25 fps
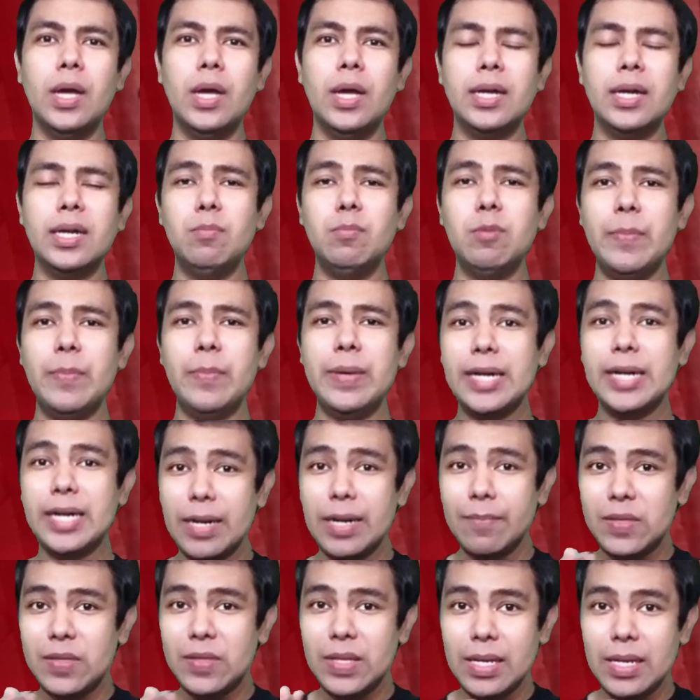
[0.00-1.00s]
คือมันเป็นค
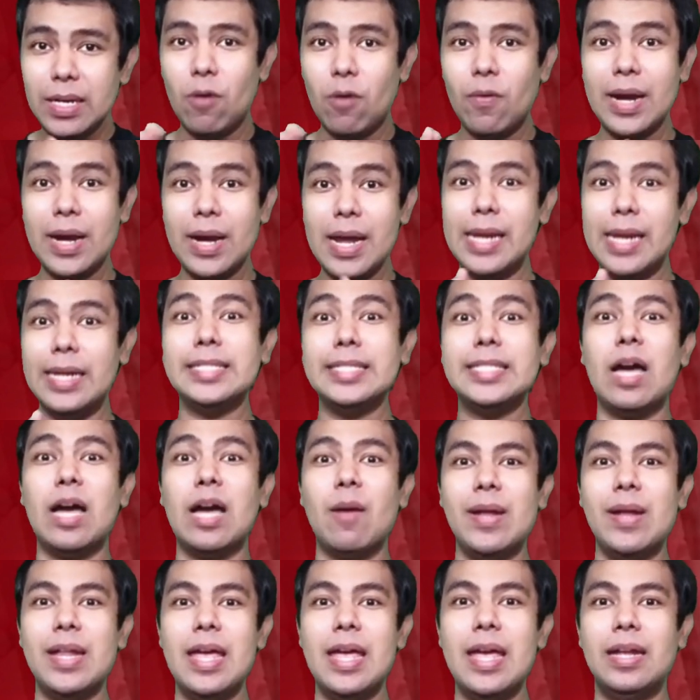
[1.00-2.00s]
ลิปที่เราเคยเห็นในต่า
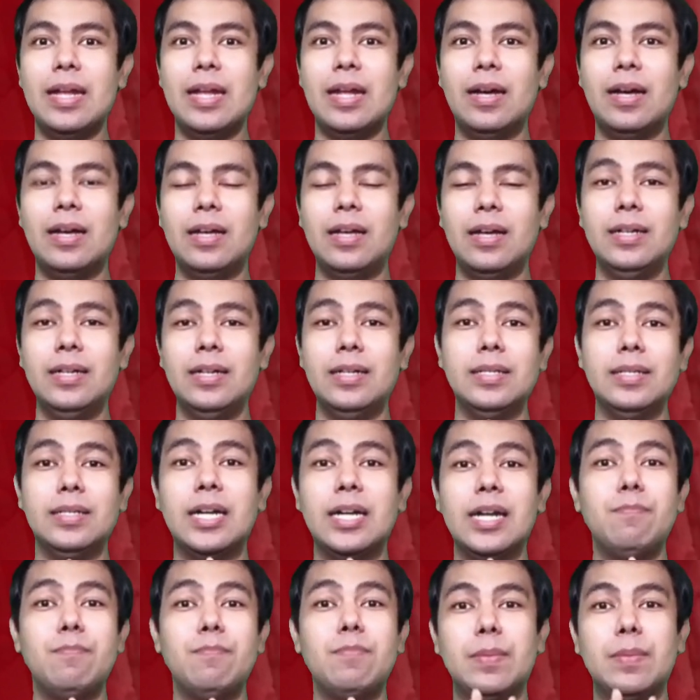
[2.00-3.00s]
งประเทศอะเออ
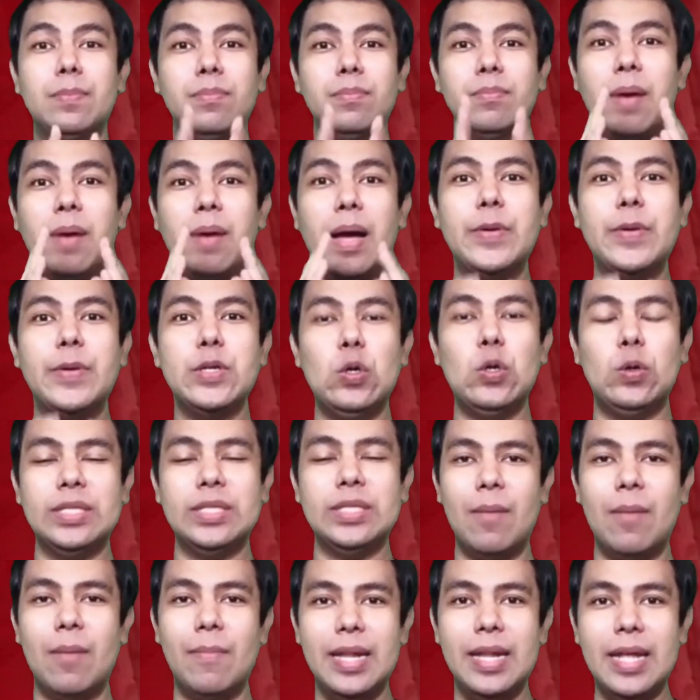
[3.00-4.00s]
คลิปแบบภาพยนตร์
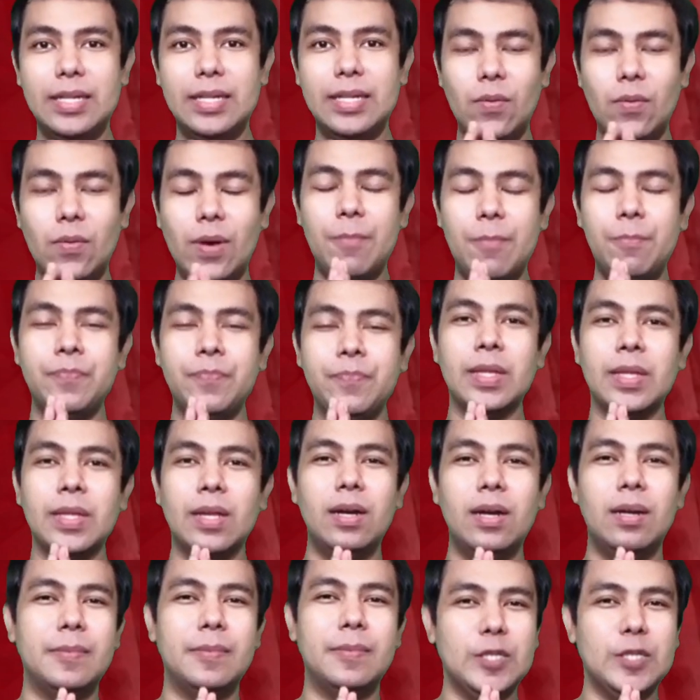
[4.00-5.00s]
ต่างประเทศที่ว่า
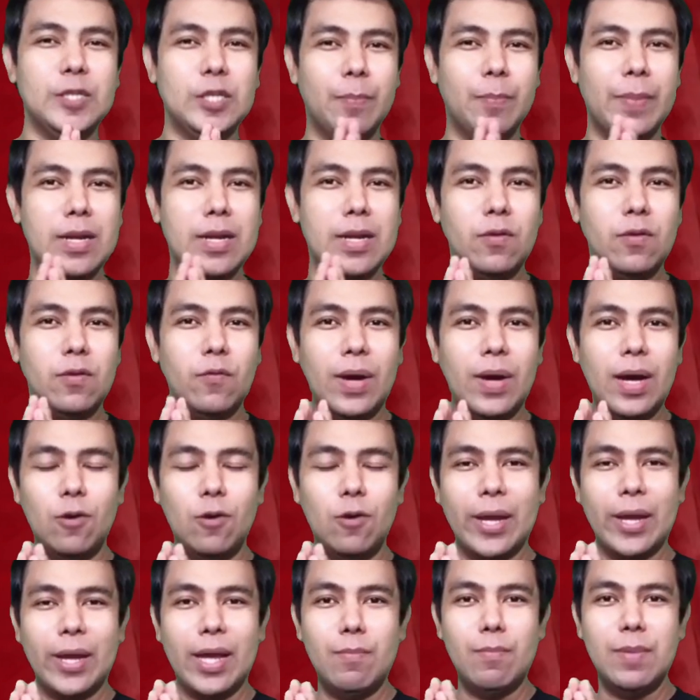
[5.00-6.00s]
มันจะเป็นว่าโอ
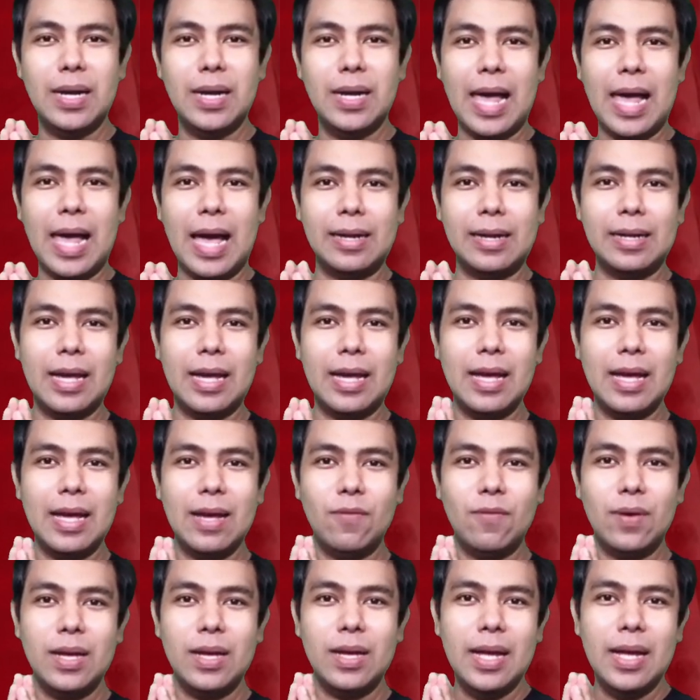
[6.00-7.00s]
เคเบื้องหลังนะ
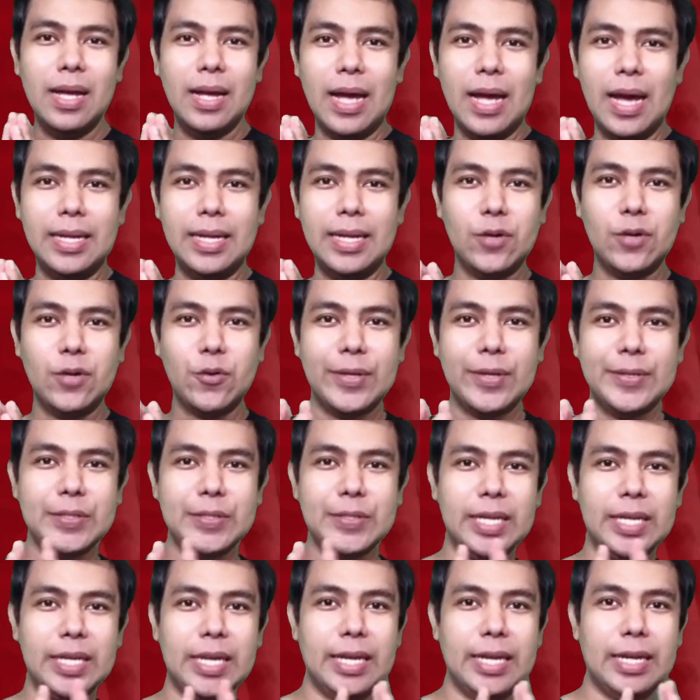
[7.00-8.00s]
ว่าอันนี้กรีน
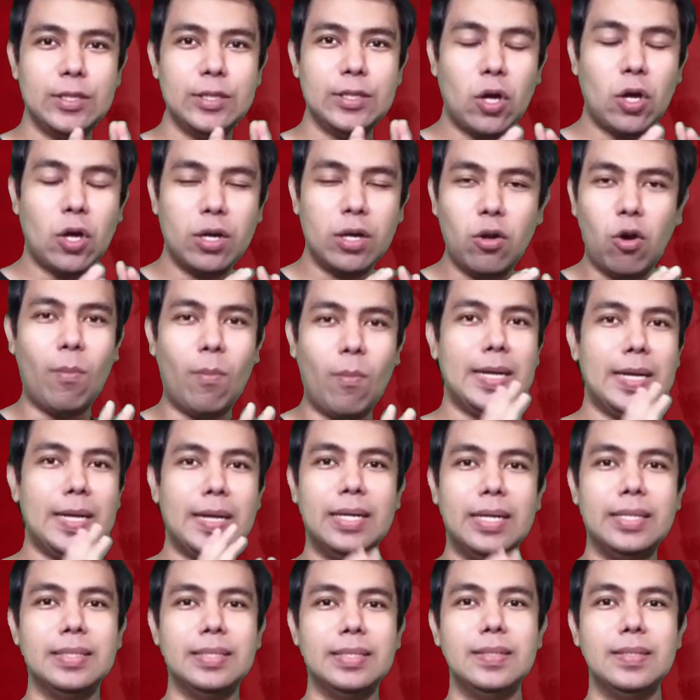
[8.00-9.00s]
สกรีนแล้วตอนออกมา
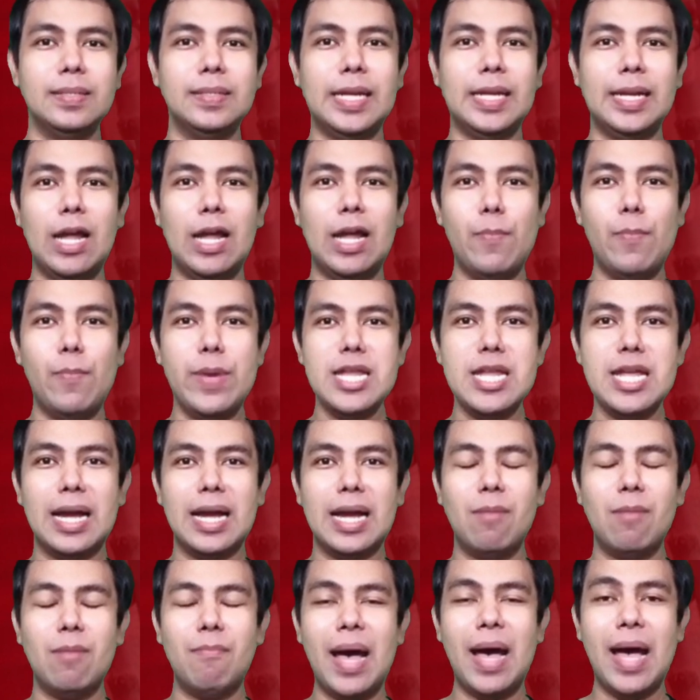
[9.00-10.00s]
เสร็จแล้วเป็นยัง
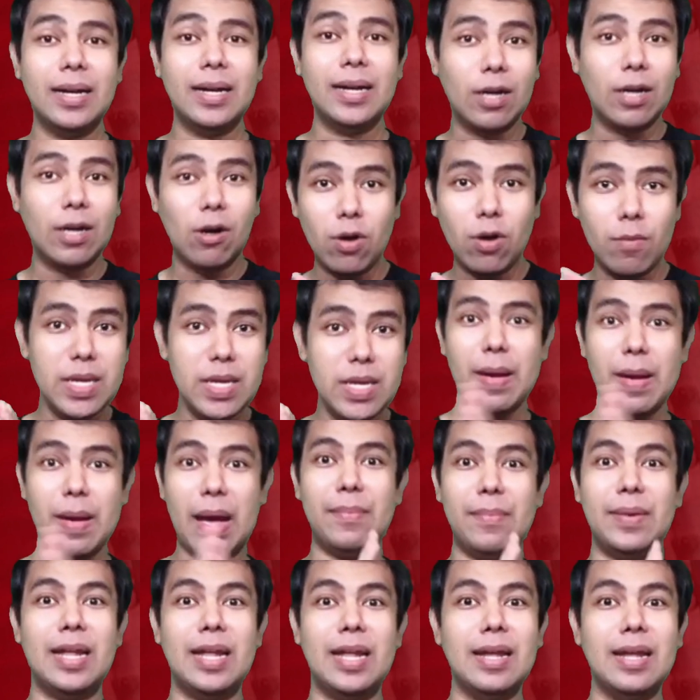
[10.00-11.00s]
ไงบ้าง เออเขาก็มีแบ
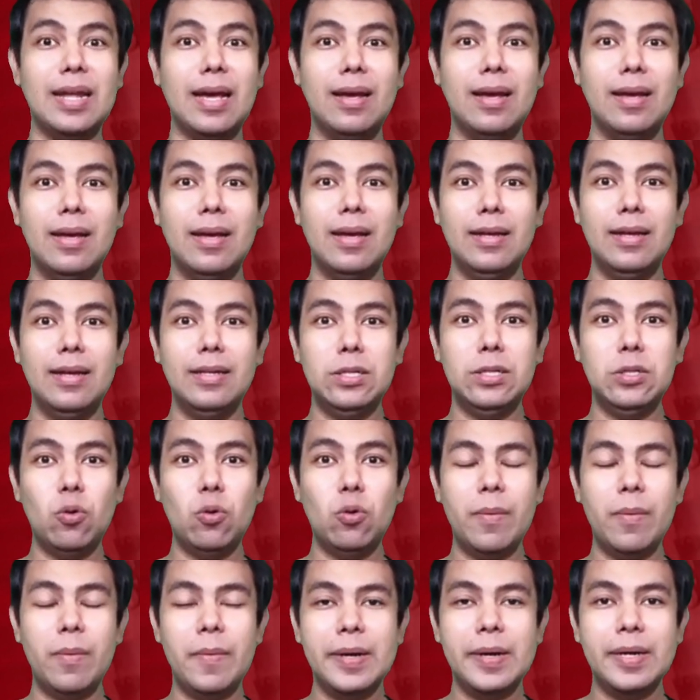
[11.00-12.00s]
บนั้นนะดินดู
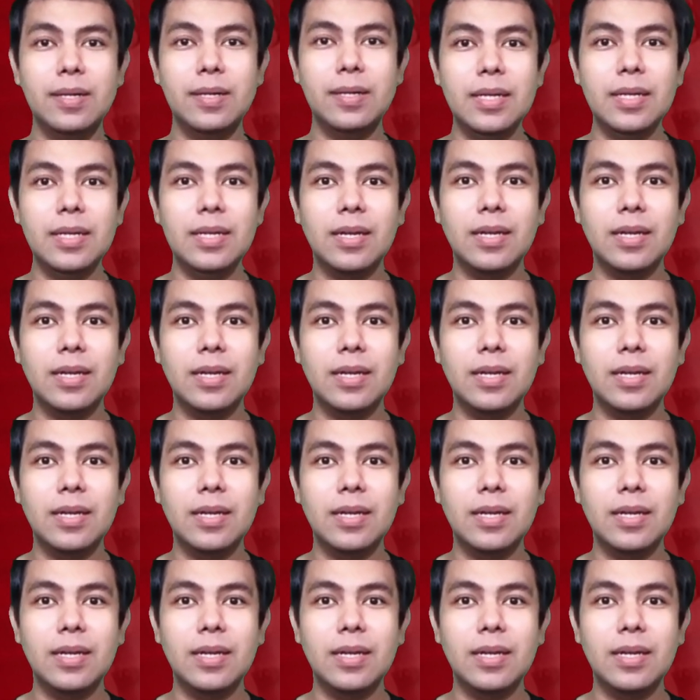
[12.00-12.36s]
แล้วแบบ เฮ้ย